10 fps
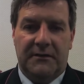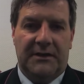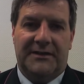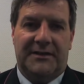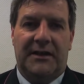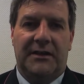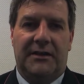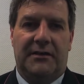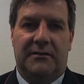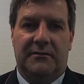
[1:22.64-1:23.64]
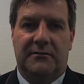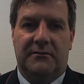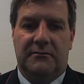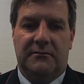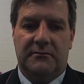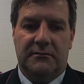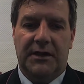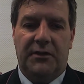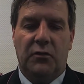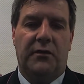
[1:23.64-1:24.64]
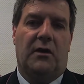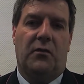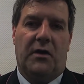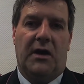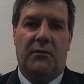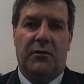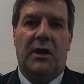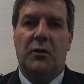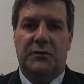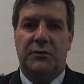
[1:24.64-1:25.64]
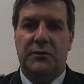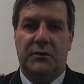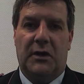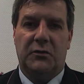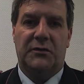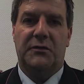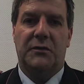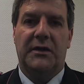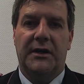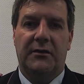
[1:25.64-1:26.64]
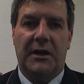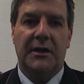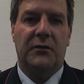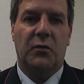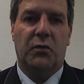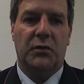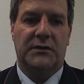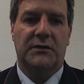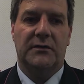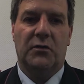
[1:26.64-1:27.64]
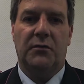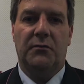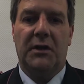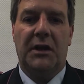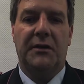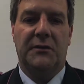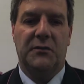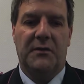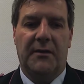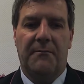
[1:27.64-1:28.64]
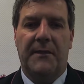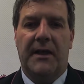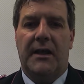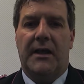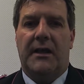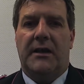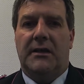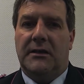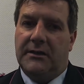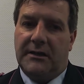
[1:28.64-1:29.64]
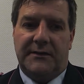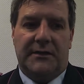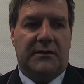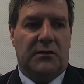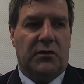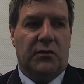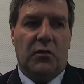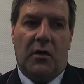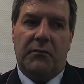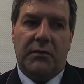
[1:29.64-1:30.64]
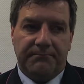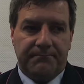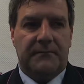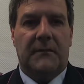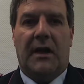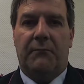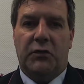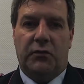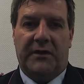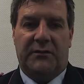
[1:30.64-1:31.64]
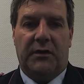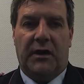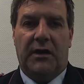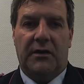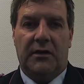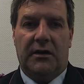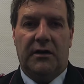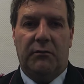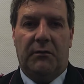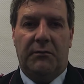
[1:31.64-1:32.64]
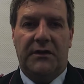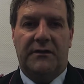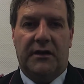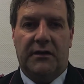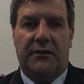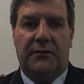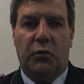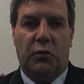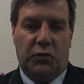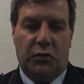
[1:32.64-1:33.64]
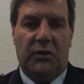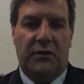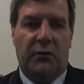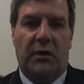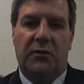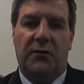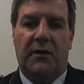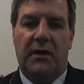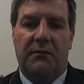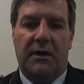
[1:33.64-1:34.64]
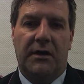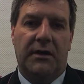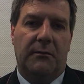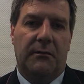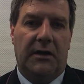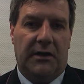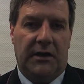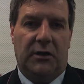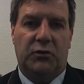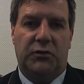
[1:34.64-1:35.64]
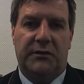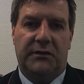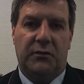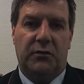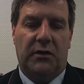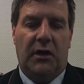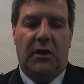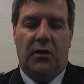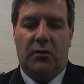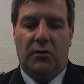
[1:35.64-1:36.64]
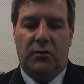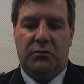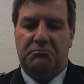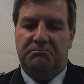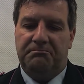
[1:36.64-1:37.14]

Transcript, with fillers: es ist eigentlich nicht unsere Aufgabe, von Haustür zu Haustür zu gehen, Klinken zu putzen und Mitglieder zu werden. Dass es jetzt doch so kommt, haben wir schon fast mit gerechnet, nachdem am Dienstag das Votum schon mal so ausgefallen war in, dem, in der Ausschusssitzung. Und